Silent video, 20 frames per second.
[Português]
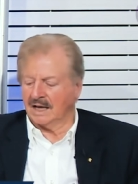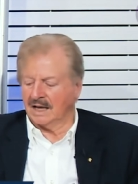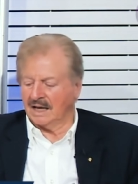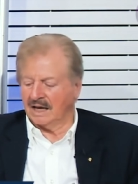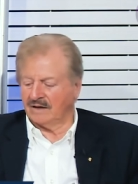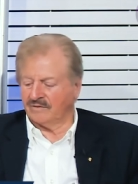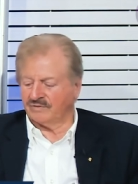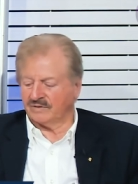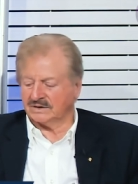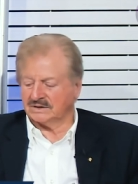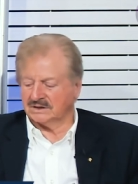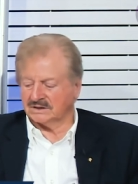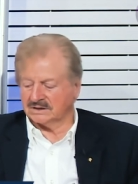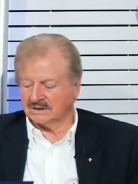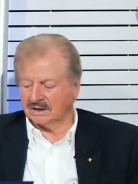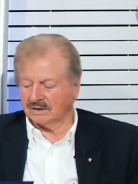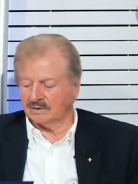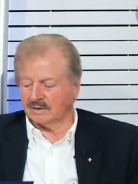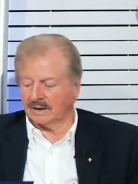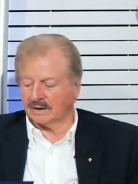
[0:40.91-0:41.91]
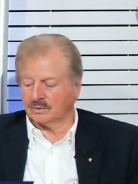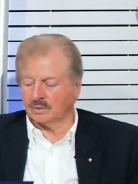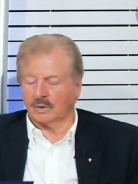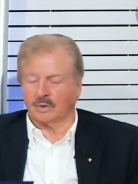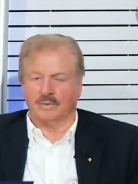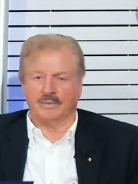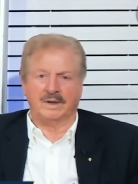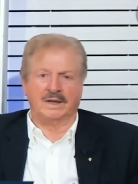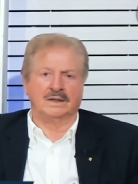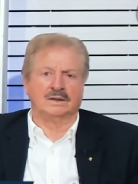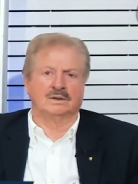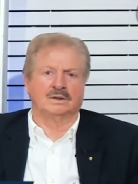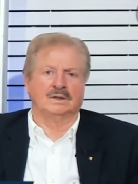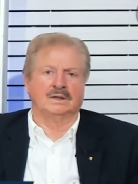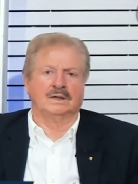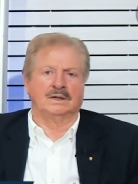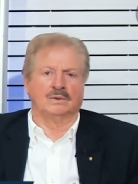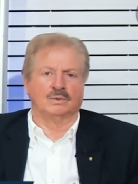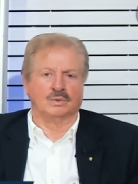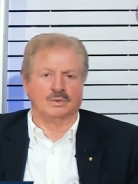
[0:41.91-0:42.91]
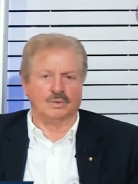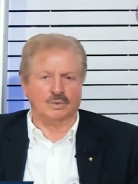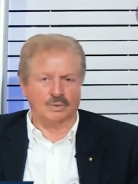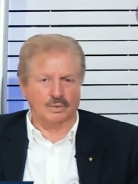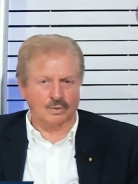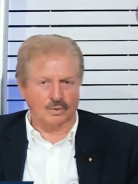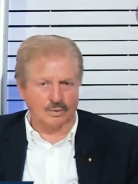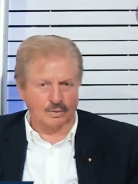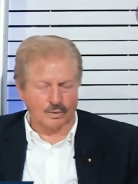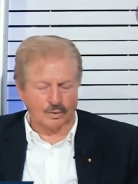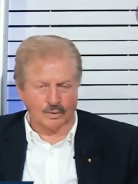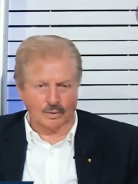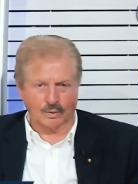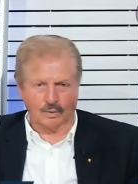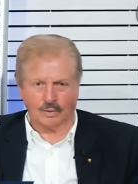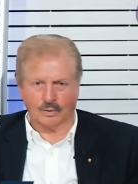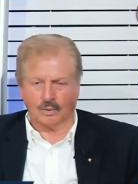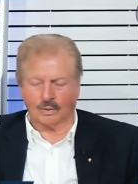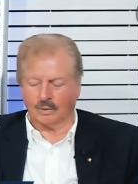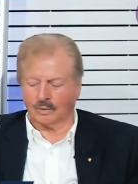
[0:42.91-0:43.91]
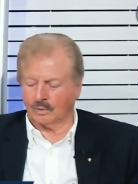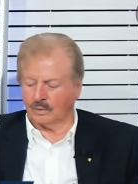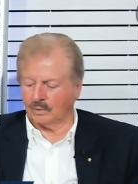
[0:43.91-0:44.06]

enfatizando naturalmente o,